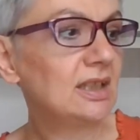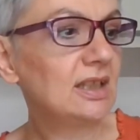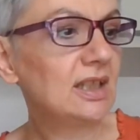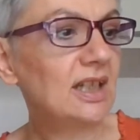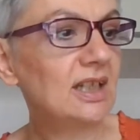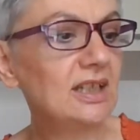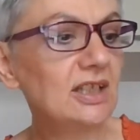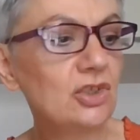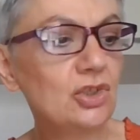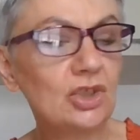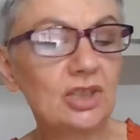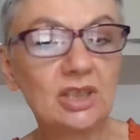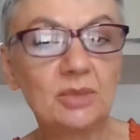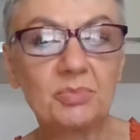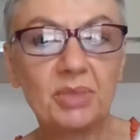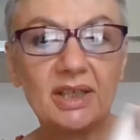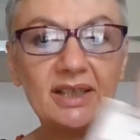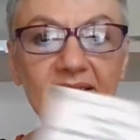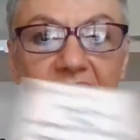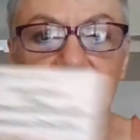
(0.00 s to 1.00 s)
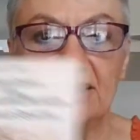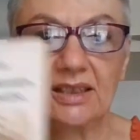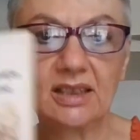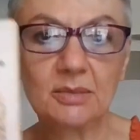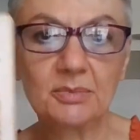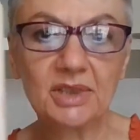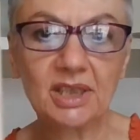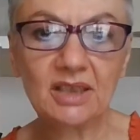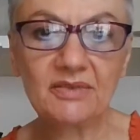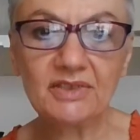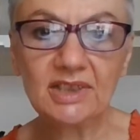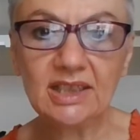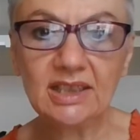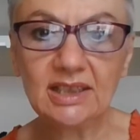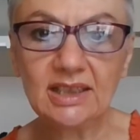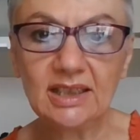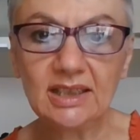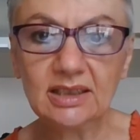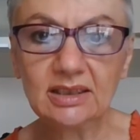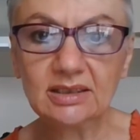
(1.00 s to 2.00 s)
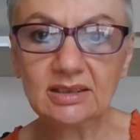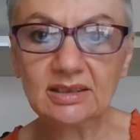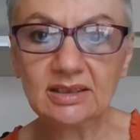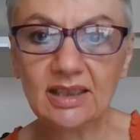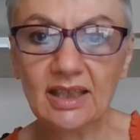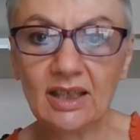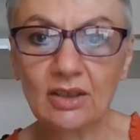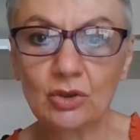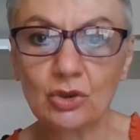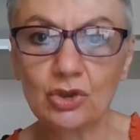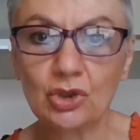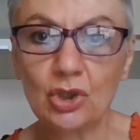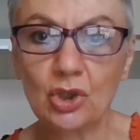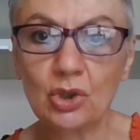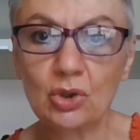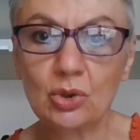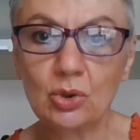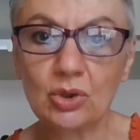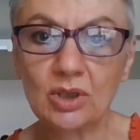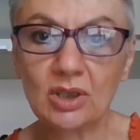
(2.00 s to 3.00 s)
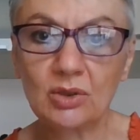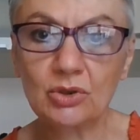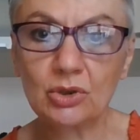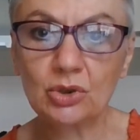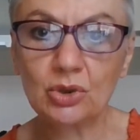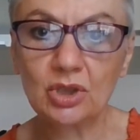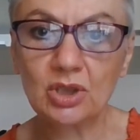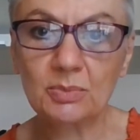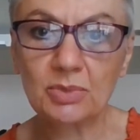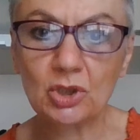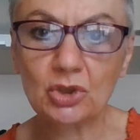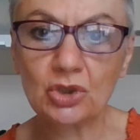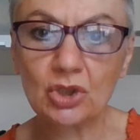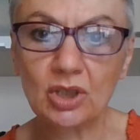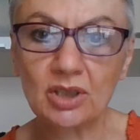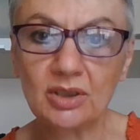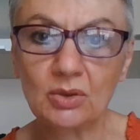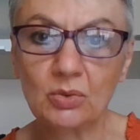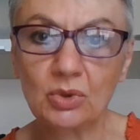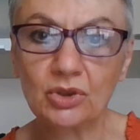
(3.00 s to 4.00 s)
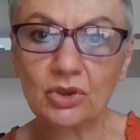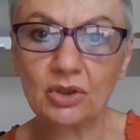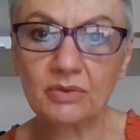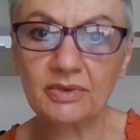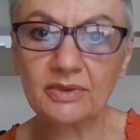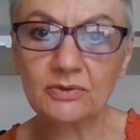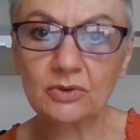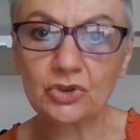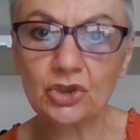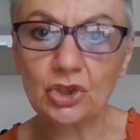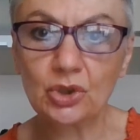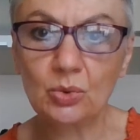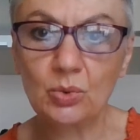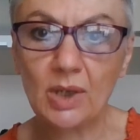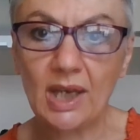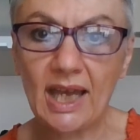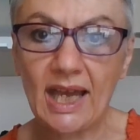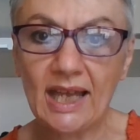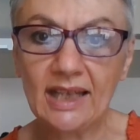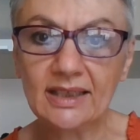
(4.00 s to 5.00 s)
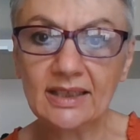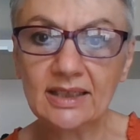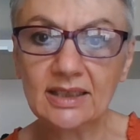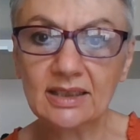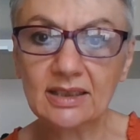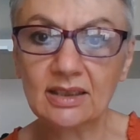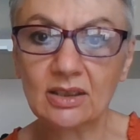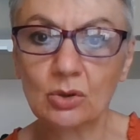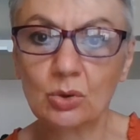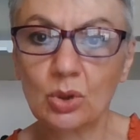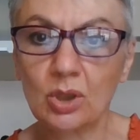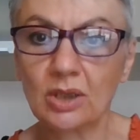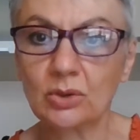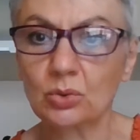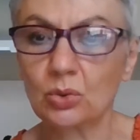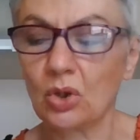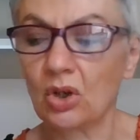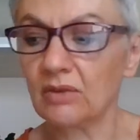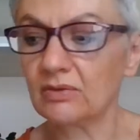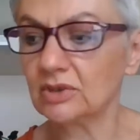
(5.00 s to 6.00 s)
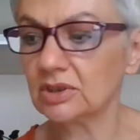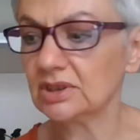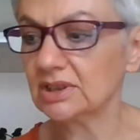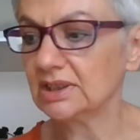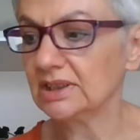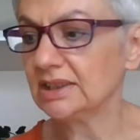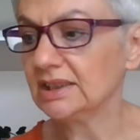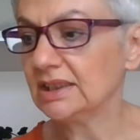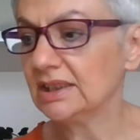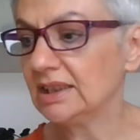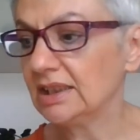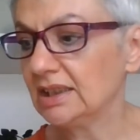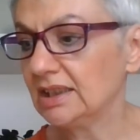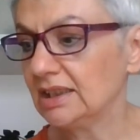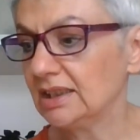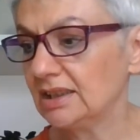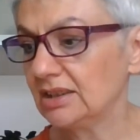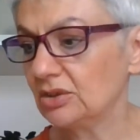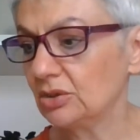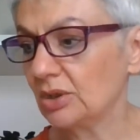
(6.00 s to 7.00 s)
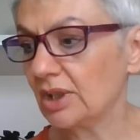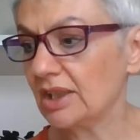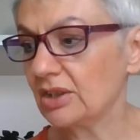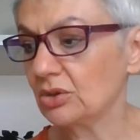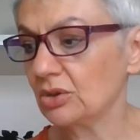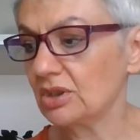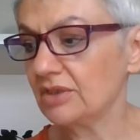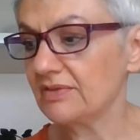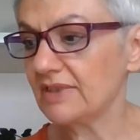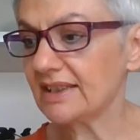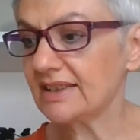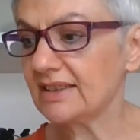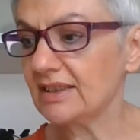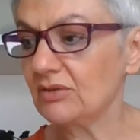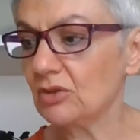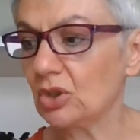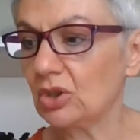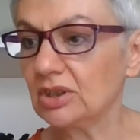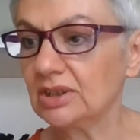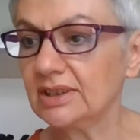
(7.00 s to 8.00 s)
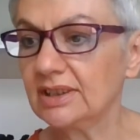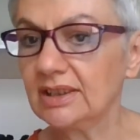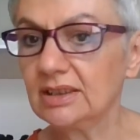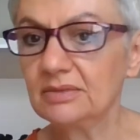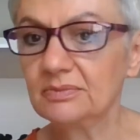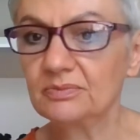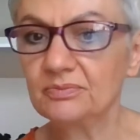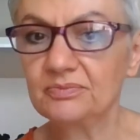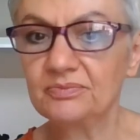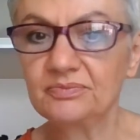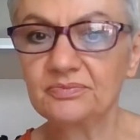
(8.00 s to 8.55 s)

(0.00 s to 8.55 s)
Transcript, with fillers: Alice nel Paese delle Meraviglie. Ecco, ce l'ho ancora. Questo libro ce l'ho da quando avevo 5 anni, è ancora nuovo. L'ho letto diverse volte.